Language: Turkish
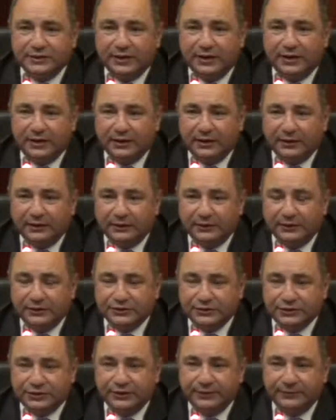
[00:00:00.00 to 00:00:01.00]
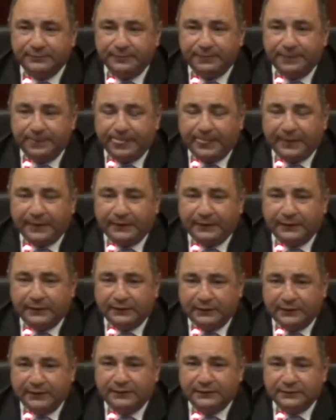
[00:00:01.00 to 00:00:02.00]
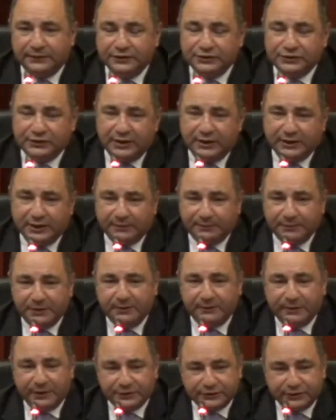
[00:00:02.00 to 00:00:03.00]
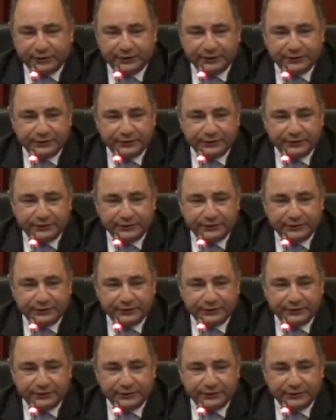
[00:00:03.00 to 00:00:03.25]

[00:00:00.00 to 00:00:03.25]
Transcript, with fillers: darla ilişkili işler yapmaya başladık.